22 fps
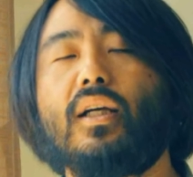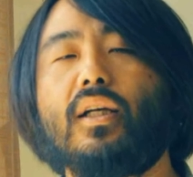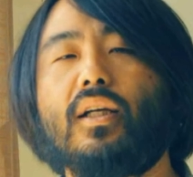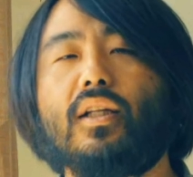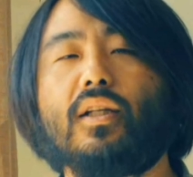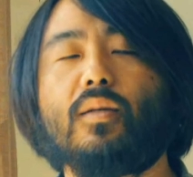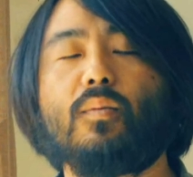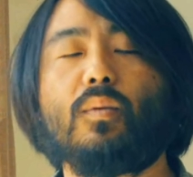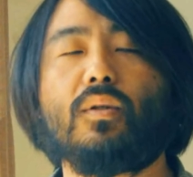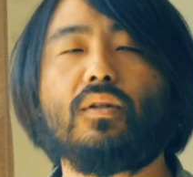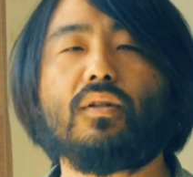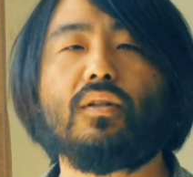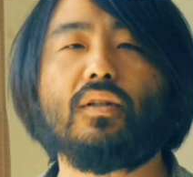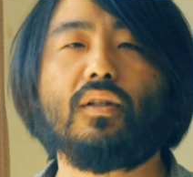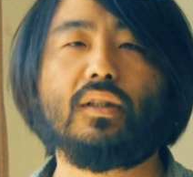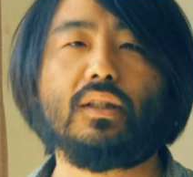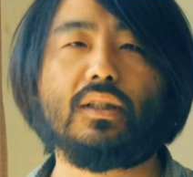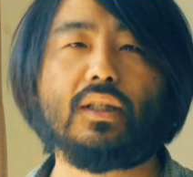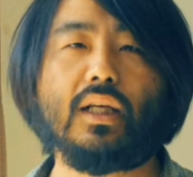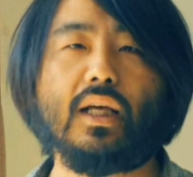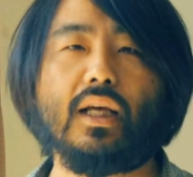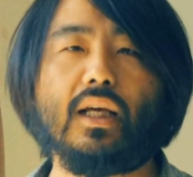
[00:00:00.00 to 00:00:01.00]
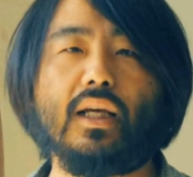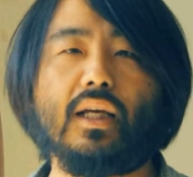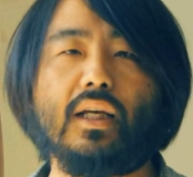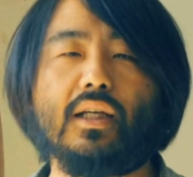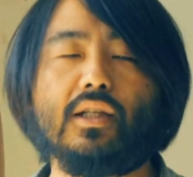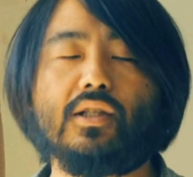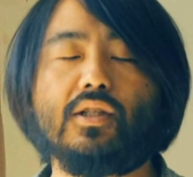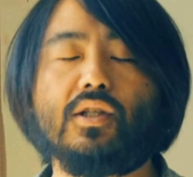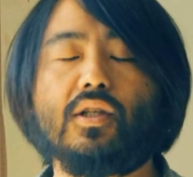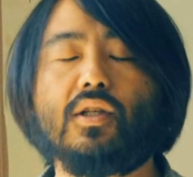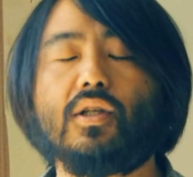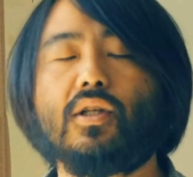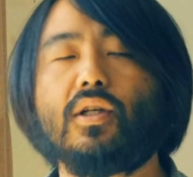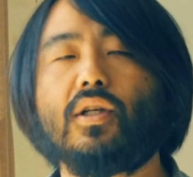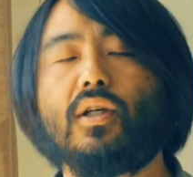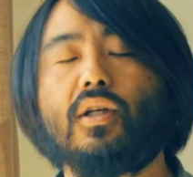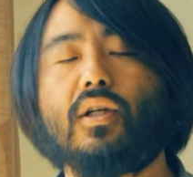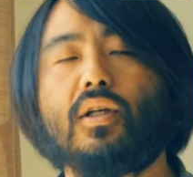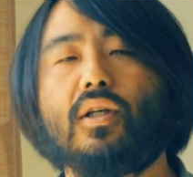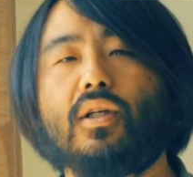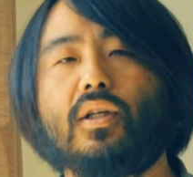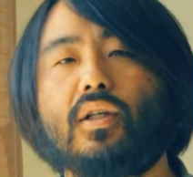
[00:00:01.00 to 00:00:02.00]
那么，在这
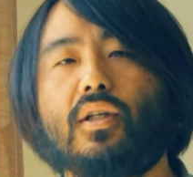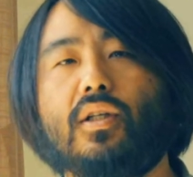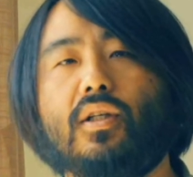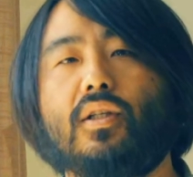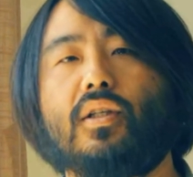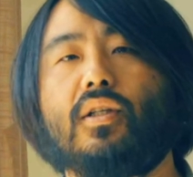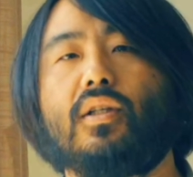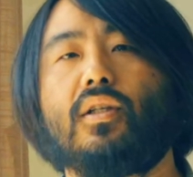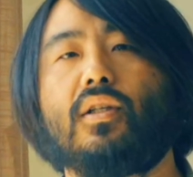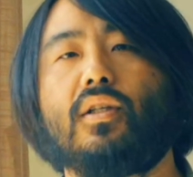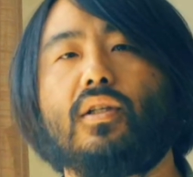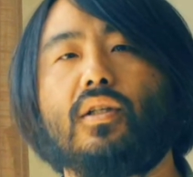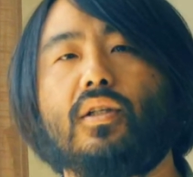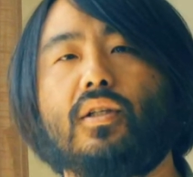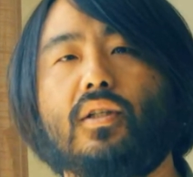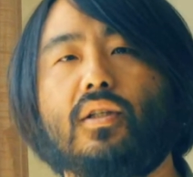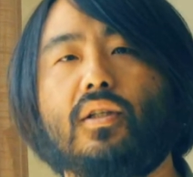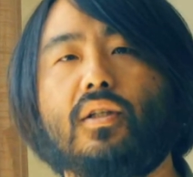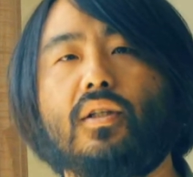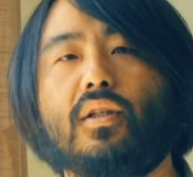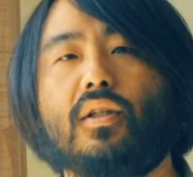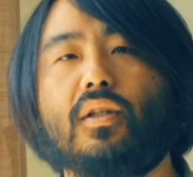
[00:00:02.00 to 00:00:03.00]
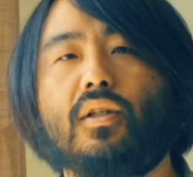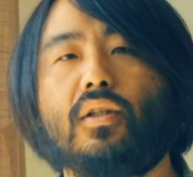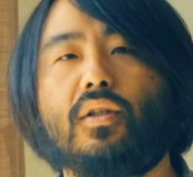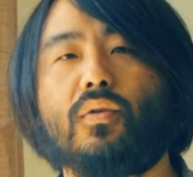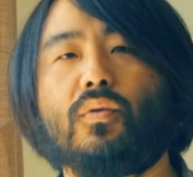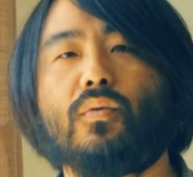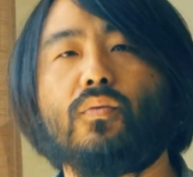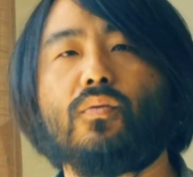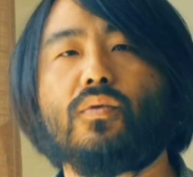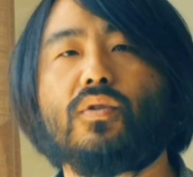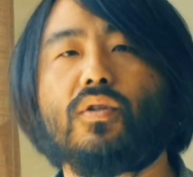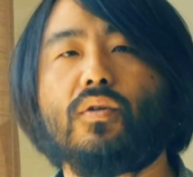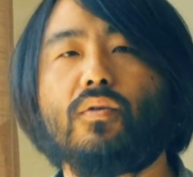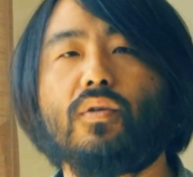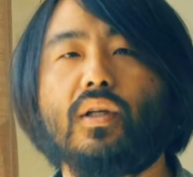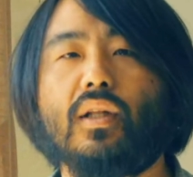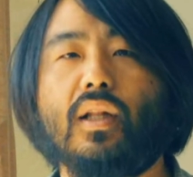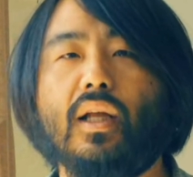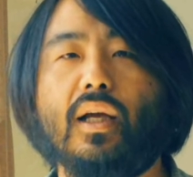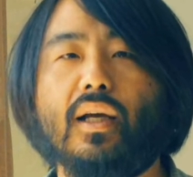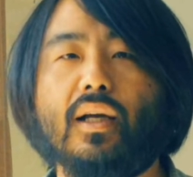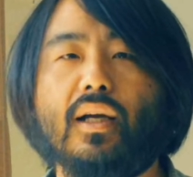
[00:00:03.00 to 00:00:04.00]
个用周
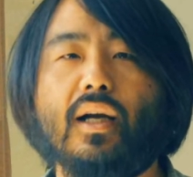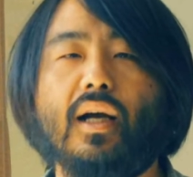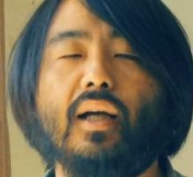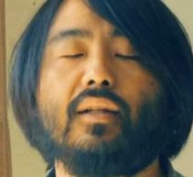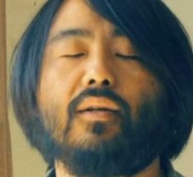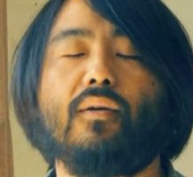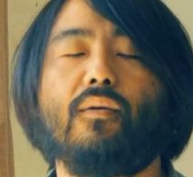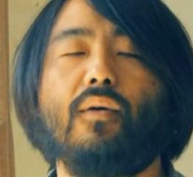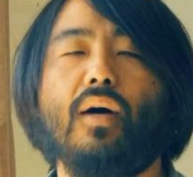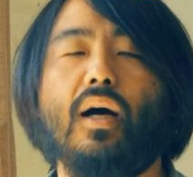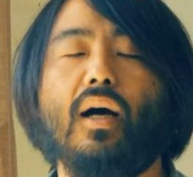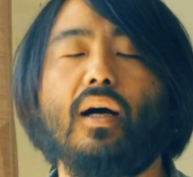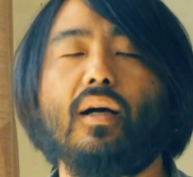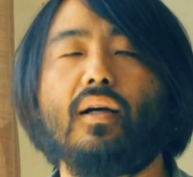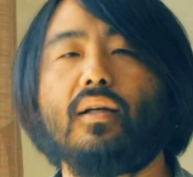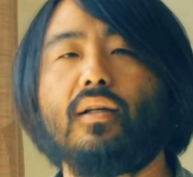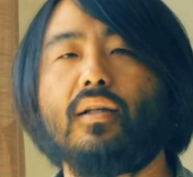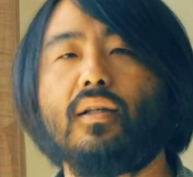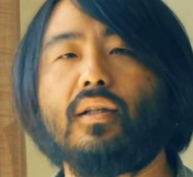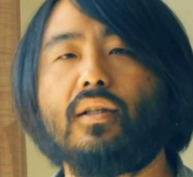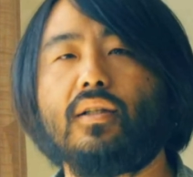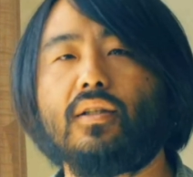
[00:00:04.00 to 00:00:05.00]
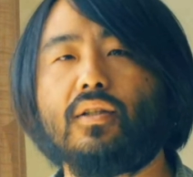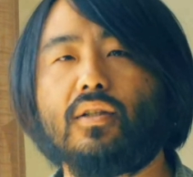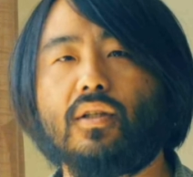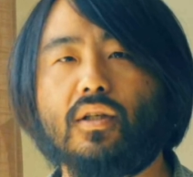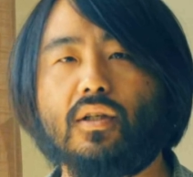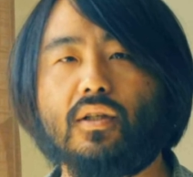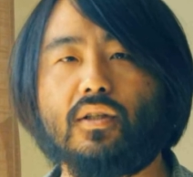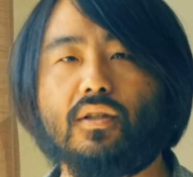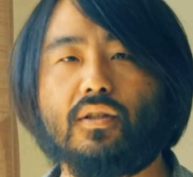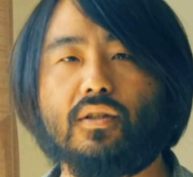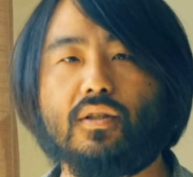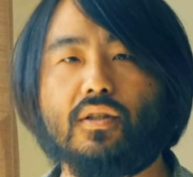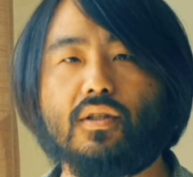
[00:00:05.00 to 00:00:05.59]
礼来看的话，那